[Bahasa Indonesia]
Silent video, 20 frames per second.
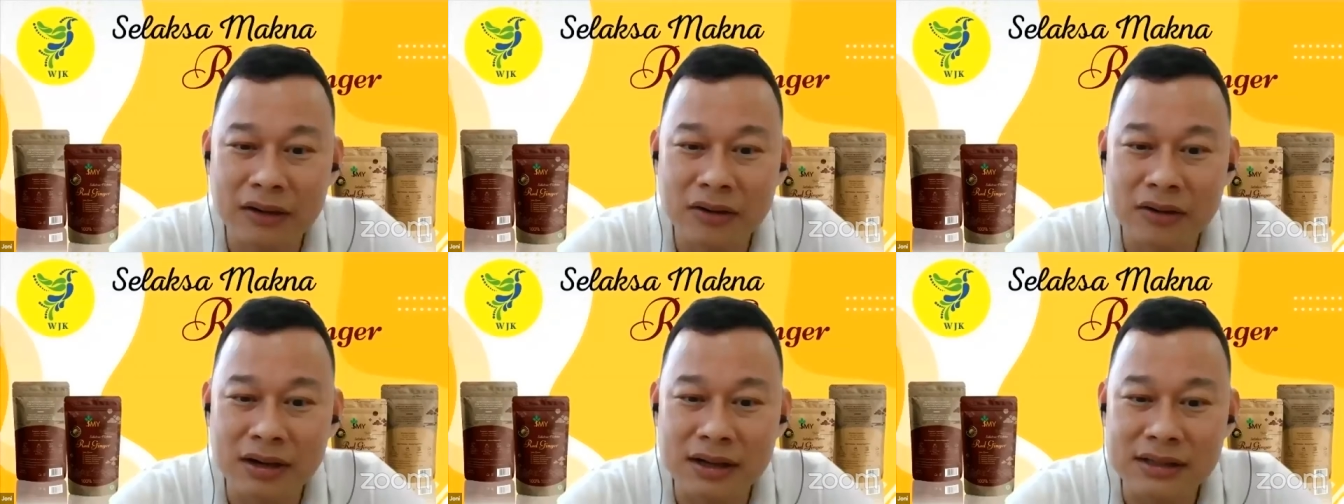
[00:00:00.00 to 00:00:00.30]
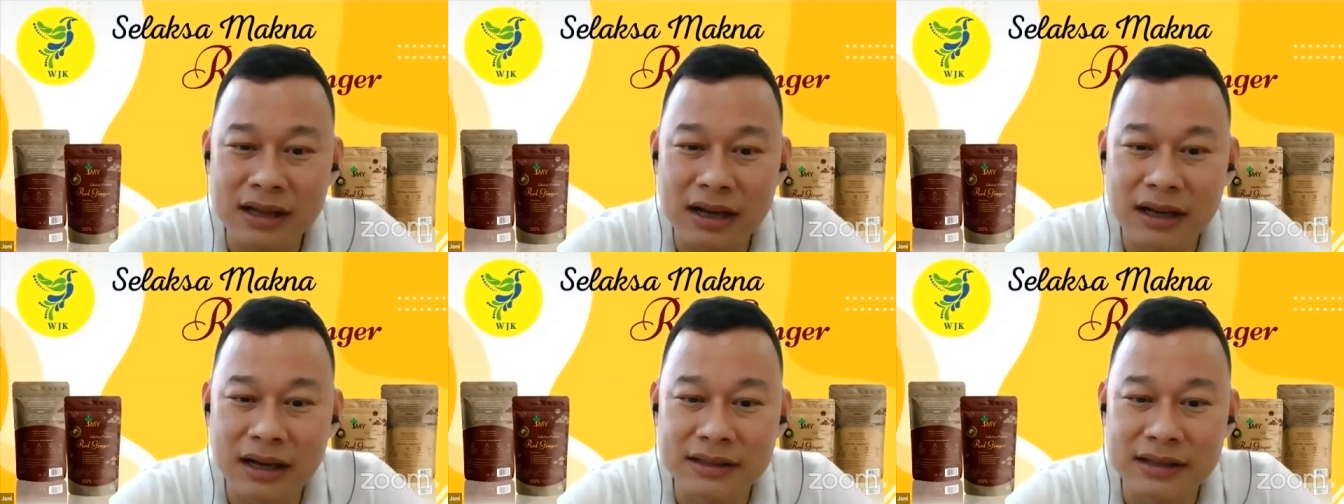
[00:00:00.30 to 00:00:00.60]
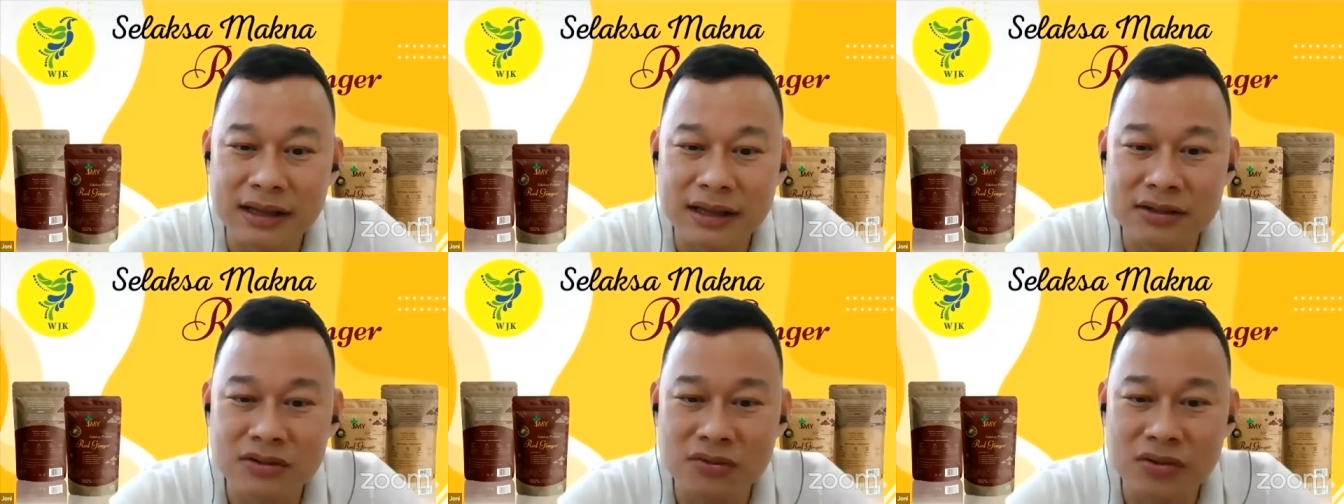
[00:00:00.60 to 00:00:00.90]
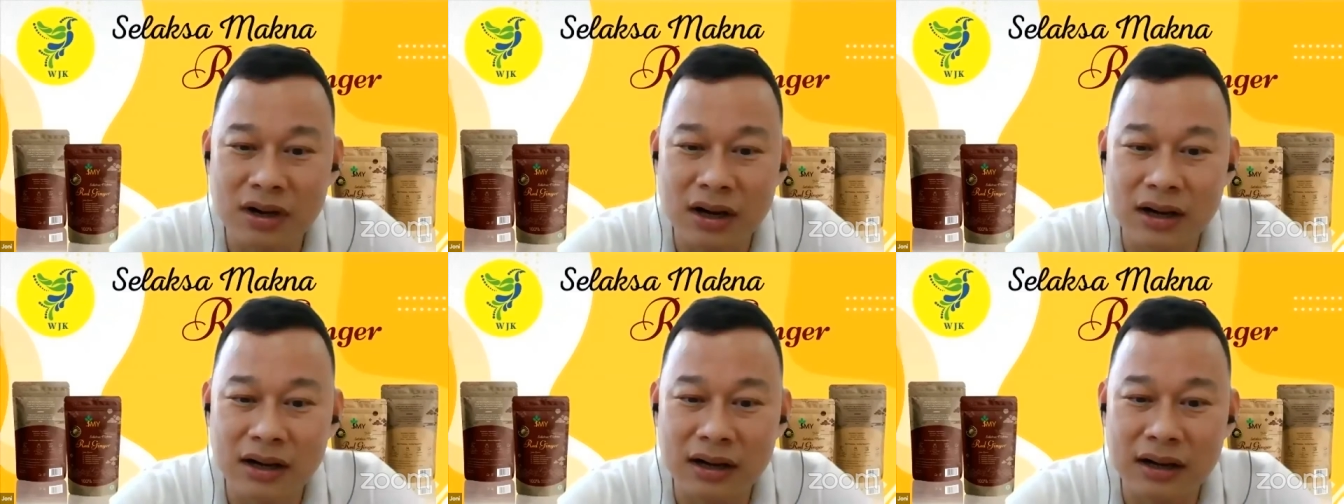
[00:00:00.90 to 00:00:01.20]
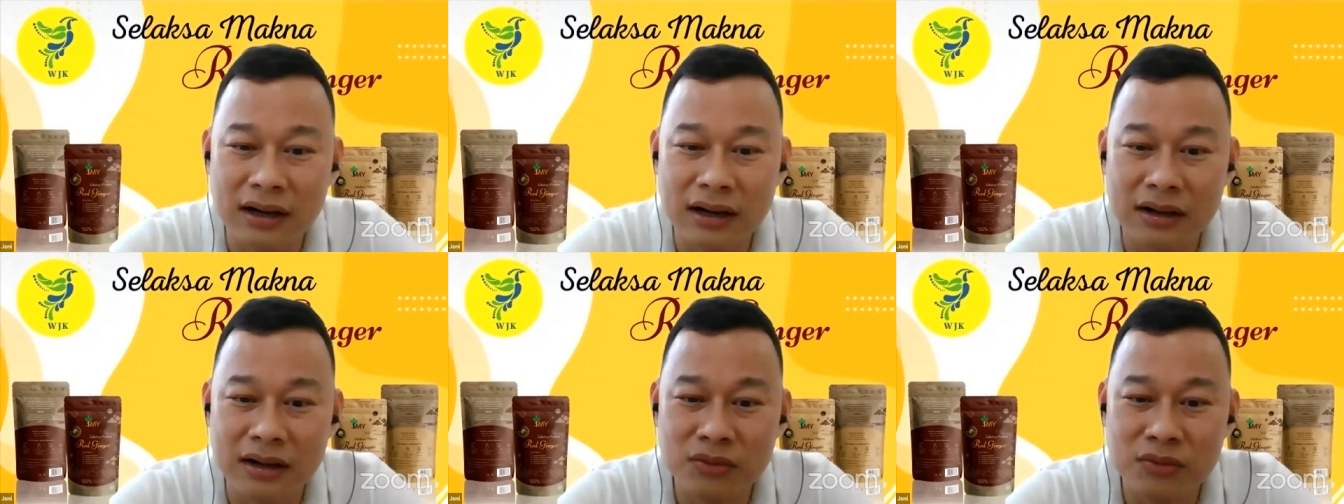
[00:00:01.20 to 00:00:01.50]
kalau nggak salah saya juga
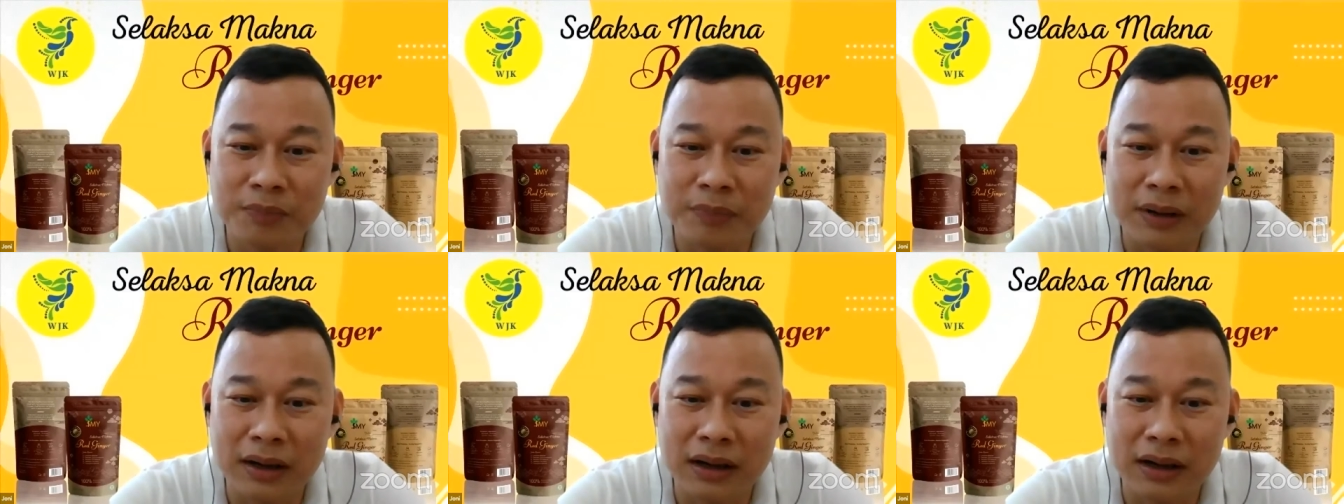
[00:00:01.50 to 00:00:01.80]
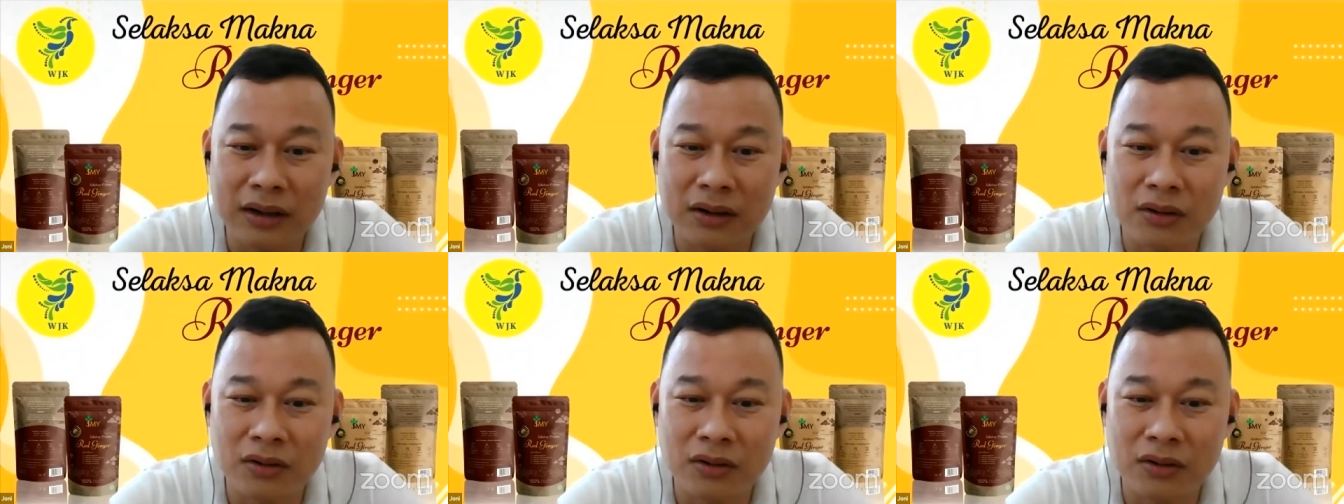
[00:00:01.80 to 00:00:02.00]
agak lupa